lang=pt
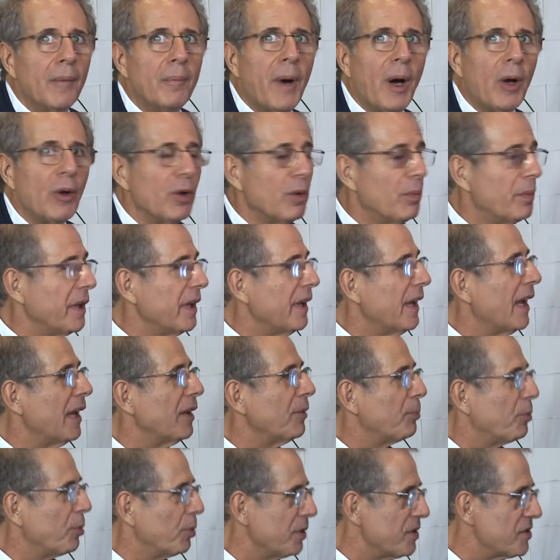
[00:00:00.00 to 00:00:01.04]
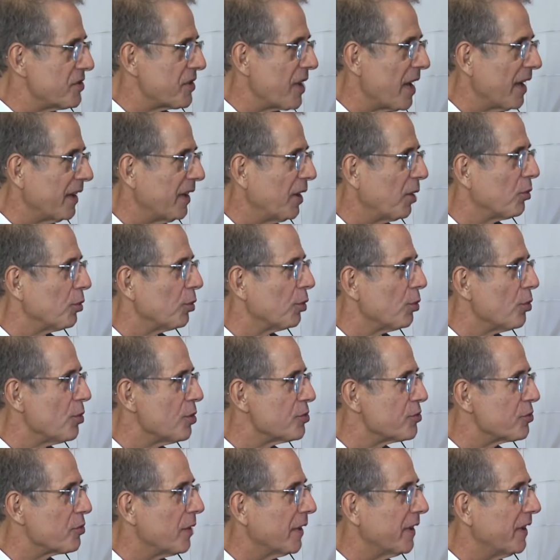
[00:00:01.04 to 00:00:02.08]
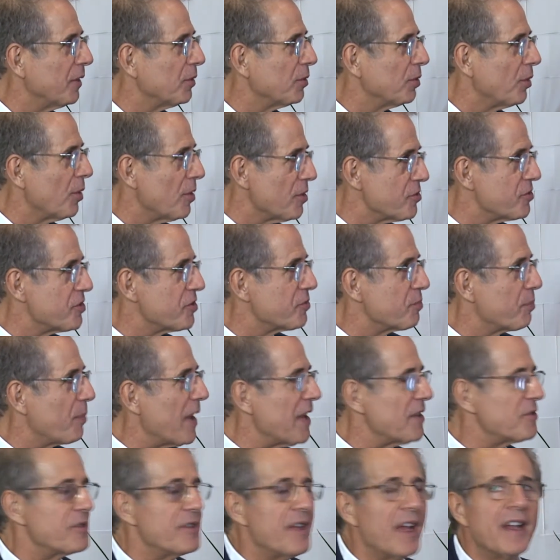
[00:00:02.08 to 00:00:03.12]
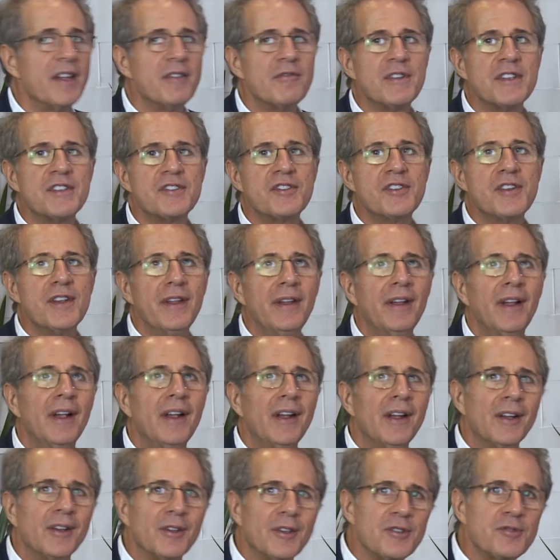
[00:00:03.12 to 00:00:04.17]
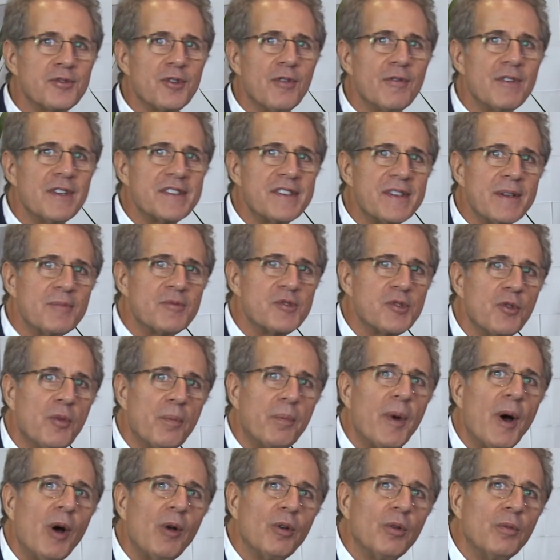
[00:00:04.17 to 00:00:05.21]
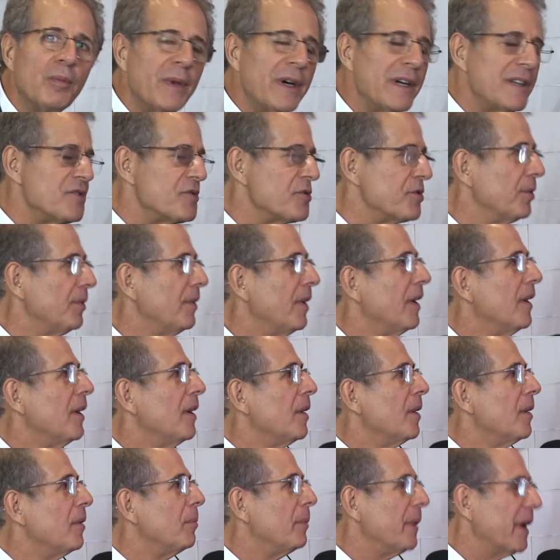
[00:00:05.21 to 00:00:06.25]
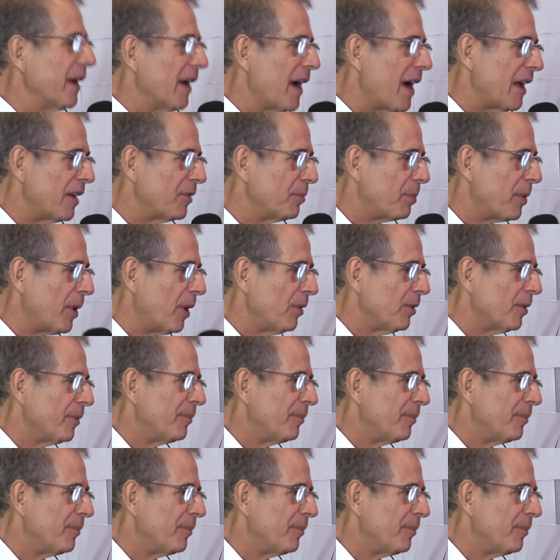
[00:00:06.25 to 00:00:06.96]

Paulo, obrigado por estar aqui conosco, aqui no nosso espaço da Revestir. Nós conversamos com Paulo Mâncio. Obrigado, Paulo.